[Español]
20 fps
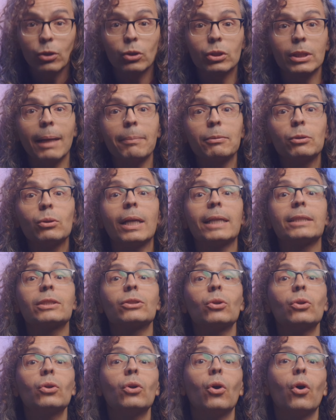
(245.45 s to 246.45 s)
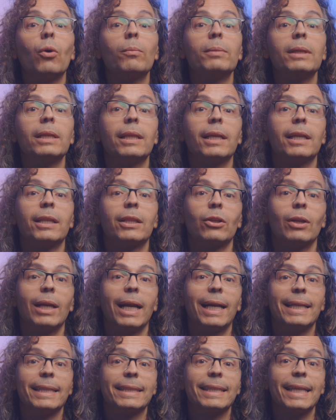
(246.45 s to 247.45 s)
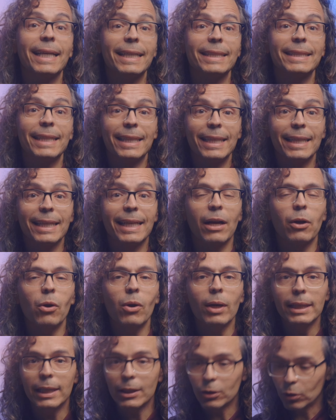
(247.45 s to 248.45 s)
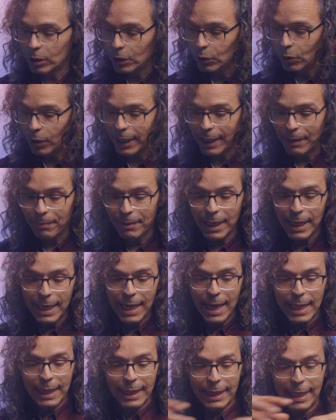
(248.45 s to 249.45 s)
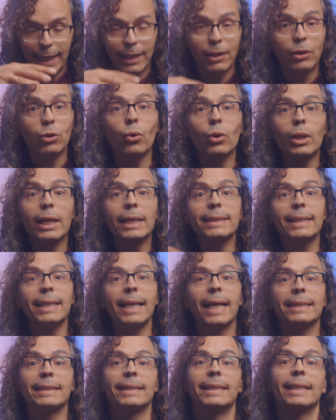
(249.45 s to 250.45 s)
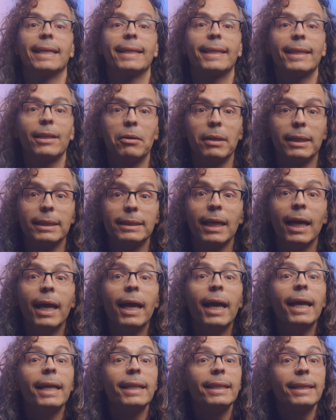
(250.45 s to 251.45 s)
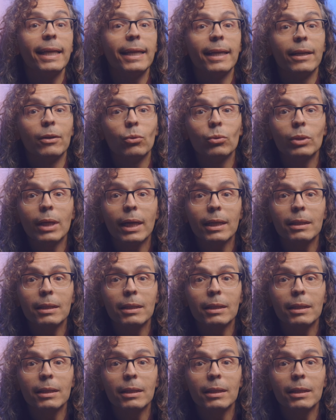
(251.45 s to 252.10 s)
dos cápsulas son omnidireccionales, es decir, que cogen el sonido que viene de todas las direcciones. Tienen una